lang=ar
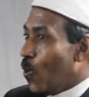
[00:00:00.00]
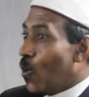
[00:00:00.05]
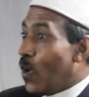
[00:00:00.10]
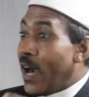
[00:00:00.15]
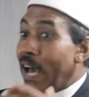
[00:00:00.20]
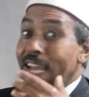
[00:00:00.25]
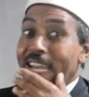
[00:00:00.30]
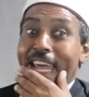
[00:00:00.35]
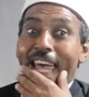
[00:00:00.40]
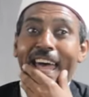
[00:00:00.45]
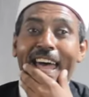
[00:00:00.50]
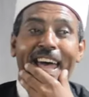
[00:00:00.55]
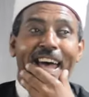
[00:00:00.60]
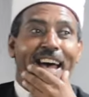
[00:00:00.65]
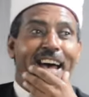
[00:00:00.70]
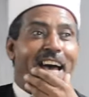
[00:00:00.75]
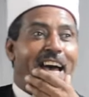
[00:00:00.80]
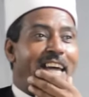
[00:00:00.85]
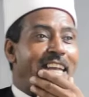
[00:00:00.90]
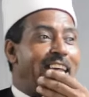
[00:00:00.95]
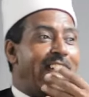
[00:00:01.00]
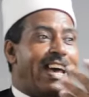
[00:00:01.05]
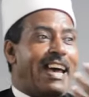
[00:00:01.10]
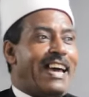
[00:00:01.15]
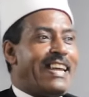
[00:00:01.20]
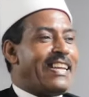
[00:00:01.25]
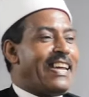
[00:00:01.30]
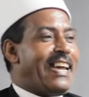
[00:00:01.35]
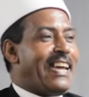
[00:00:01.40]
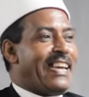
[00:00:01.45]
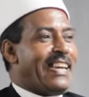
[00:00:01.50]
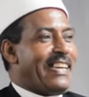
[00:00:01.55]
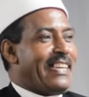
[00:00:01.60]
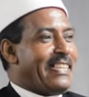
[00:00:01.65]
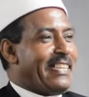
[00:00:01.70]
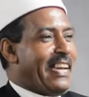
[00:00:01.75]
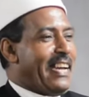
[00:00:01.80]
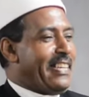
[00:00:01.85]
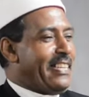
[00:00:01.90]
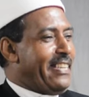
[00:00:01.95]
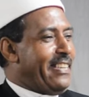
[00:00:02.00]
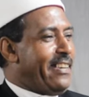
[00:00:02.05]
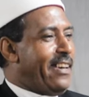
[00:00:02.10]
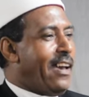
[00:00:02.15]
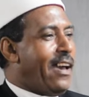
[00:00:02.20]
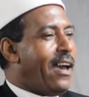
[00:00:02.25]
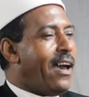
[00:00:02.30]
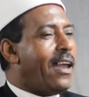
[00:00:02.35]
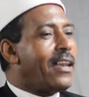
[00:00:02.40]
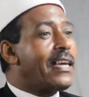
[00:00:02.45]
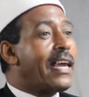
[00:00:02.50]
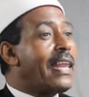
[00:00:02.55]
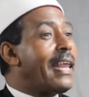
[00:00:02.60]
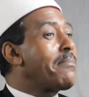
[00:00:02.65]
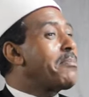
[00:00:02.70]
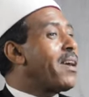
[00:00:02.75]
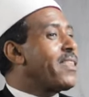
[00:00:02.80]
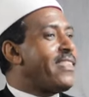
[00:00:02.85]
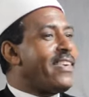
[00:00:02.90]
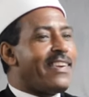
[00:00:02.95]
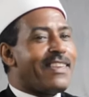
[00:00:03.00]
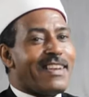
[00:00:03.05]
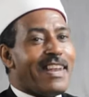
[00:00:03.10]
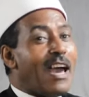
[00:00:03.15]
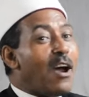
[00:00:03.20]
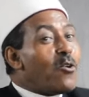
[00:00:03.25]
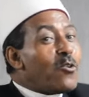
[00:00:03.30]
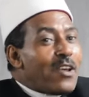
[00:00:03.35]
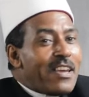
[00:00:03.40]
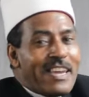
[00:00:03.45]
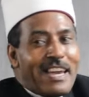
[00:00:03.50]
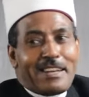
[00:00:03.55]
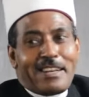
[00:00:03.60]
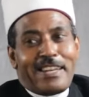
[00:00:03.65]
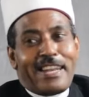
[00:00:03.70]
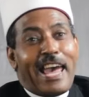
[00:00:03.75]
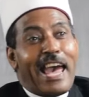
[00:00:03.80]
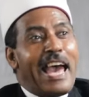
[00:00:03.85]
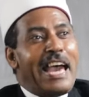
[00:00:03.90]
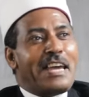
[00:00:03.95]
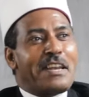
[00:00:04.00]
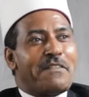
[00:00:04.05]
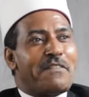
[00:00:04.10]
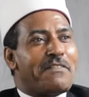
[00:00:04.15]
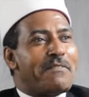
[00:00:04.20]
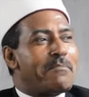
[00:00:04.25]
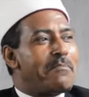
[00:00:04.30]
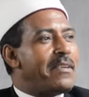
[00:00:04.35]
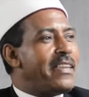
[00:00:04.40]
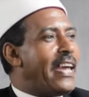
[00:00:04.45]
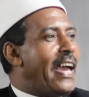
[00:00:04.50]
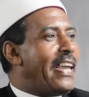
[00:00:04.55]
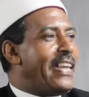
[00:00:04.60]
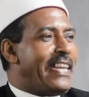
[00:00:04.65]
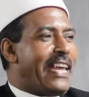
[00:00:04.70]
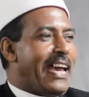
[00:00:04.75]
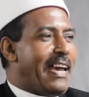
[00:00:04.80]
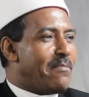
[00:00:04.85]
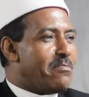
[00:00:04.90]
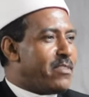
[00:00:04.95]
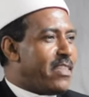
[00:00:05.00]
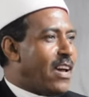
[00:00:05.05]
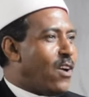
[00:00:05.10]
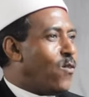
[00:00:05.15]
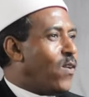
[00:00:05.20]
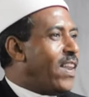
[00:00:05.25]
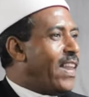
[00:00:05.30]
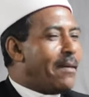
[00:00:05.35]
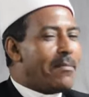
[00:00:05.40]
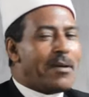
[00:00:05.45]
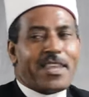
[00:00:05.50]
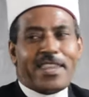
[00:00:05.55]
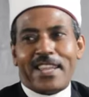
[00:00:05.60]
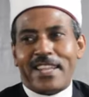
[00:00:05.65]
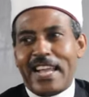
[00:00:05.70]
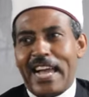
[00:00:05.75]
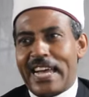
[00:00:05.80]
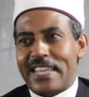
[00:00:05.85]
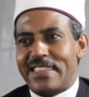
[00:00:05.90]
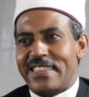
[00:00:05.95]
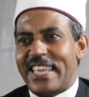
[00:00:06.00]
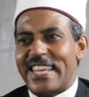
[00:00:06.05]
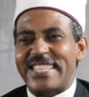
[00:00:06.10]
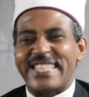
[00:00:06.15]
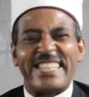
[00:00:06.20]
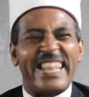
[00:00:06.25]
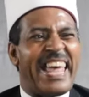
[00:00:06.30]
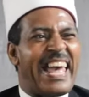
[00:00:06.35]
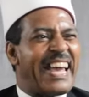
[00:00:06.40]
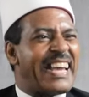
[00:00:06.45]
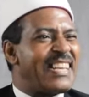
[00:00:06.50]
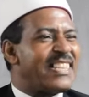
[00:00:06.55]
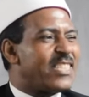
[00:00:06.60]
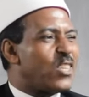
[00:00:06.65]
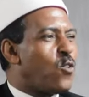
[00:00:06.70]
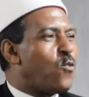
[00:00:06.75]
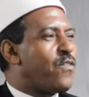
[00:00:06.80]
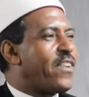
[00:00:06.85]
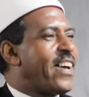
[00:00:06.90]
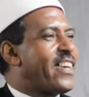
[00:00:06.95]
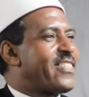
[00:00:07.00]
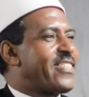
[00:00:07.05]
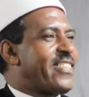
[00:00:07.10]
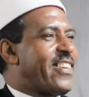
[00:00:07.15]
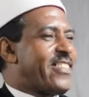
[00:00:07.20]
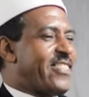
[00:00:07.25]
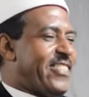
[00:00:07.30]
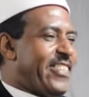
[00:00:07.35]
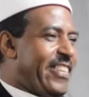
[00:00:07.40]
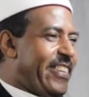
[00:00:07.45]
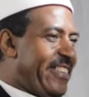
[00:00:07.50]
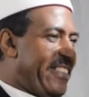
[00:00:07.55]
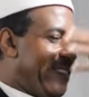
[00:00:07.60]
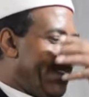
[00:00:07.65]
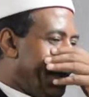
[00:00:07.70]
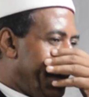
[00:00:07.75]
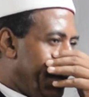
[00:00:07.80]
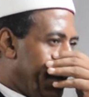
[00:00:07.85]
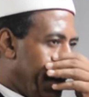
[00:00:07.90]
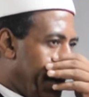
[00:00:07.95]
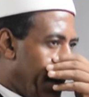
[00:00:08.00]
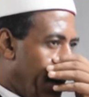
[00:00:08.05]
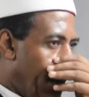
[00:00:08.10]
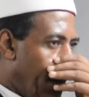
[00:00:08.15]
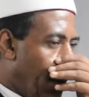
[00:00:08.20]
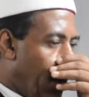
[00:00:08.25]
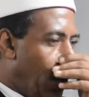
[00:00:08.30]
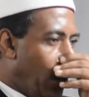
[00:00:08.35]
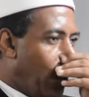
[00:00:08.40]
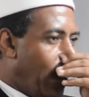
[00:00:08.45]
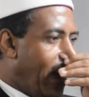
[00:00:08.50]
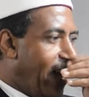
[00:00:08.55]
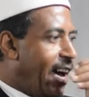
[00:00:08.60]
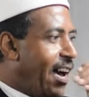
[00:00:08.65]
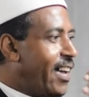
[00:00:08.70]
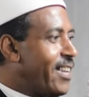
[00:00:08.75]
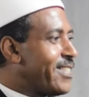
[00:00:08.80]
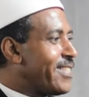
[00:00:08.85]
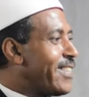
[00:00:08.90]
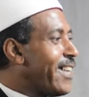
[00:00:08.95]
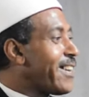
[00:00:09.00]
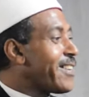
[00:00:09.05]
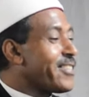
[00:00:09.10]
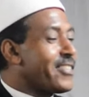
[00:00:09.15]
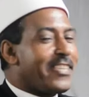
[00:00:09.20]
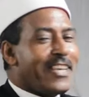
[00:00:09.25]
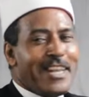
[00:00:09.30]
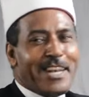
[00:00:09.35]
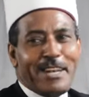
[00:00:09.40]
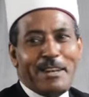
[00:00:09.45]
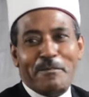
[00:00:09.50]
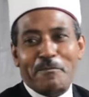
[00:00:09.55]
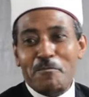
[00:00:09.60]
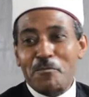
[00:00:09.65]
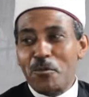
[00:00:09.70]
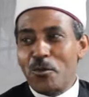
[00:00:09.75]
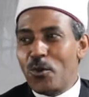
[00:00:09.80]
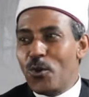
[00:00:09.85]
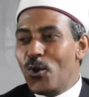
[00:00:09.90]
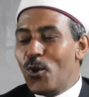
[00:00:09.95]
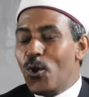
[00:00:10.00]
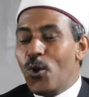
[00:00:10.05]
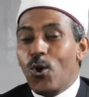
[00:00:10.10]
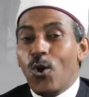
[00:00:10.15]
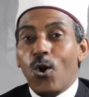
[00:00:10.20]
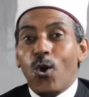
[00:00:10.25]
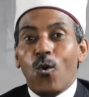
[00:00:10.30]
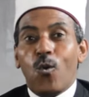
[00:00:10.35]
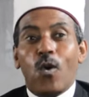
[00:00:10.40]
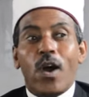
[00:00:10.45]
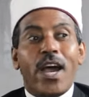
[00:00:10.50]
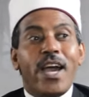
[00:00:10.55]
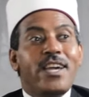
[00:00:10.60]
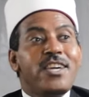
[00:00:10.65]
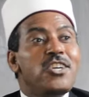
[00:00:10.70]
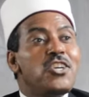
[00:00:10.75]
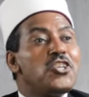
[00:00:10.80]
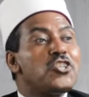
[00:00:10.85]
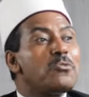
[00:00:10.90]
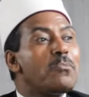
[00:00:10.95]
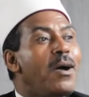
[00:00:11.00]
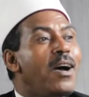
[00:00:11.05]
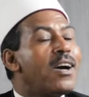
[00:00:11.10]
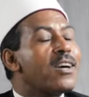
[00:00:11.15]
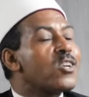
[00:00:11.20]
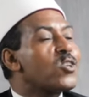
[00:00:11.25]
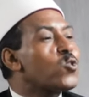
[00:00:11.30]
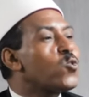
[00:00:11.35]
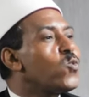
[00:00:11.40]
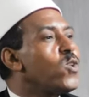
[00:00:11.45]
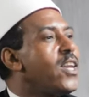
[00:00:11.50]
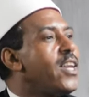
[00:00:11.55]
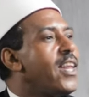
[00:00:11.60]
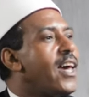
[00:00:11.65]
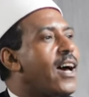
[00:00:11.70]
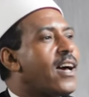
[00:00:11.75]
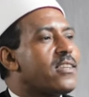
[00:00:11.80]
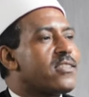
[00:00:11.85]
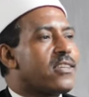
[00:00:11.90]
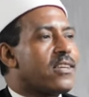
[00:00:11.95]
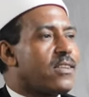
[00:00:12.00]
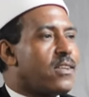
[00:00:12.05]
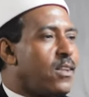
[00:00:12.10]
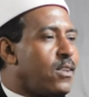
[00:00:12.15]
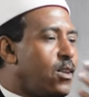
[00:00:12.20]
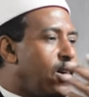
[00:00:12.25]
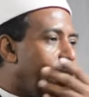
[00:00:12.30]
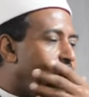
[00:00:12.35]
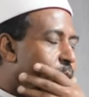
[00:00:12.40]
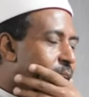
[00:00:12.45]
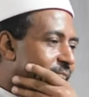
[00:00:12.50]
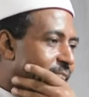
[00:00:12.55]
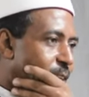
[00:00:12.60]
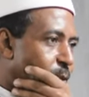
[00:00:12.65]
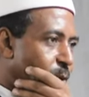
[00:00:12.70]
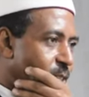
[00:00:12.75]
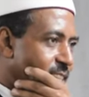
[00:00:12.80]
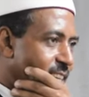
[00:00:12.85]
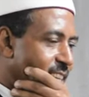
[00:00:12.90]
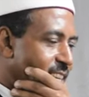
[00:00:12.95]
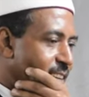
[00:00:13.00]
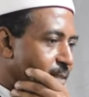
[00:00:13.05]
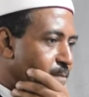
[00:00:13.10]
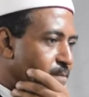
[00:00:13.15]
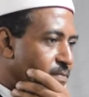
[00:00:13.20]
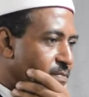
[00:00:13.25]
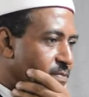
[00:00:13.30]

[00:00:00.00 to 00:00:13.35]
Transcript: وأنا أنا أنا يعني الكلام كثير لا يعني لا أعرف من أين أبدأ ولا ماذا أتحدث لكن سوف أسترسل أسترسل وأعيش مع رسول الله صلى الله عليه وسلم